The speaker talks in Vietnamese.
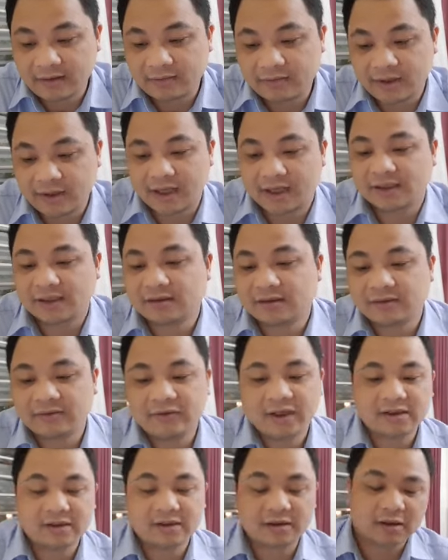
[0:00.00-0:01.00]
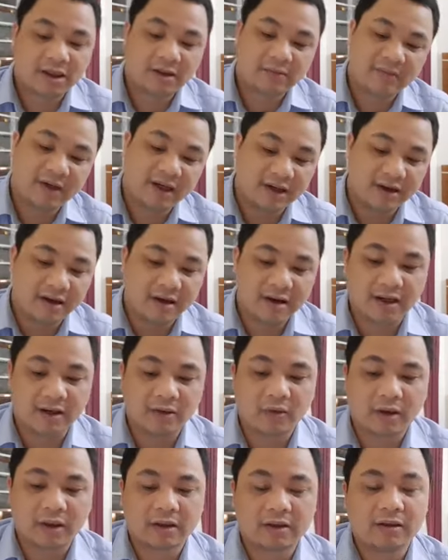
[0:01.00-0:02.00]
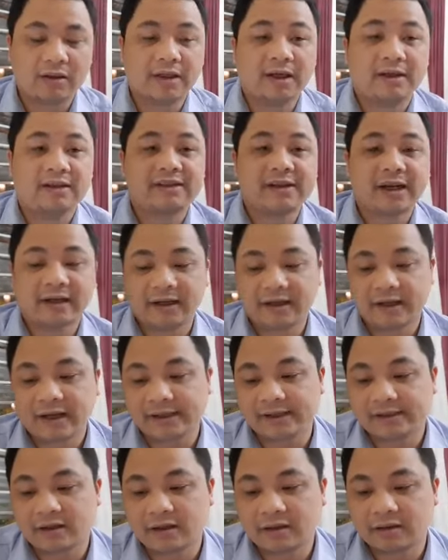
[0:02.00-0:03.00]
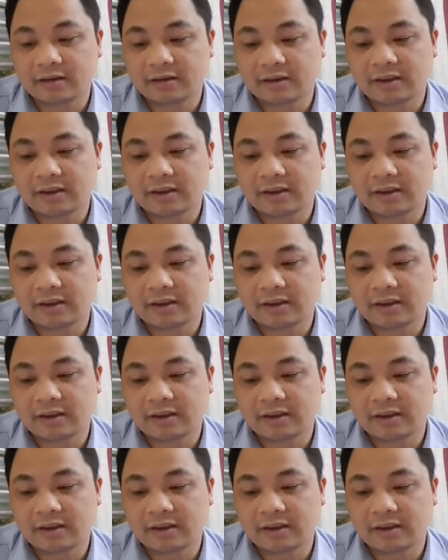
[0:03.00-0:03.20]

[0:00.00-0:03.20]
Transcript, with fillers: và viên chức khi bị kỷ luật từ khiển trách đến cách chức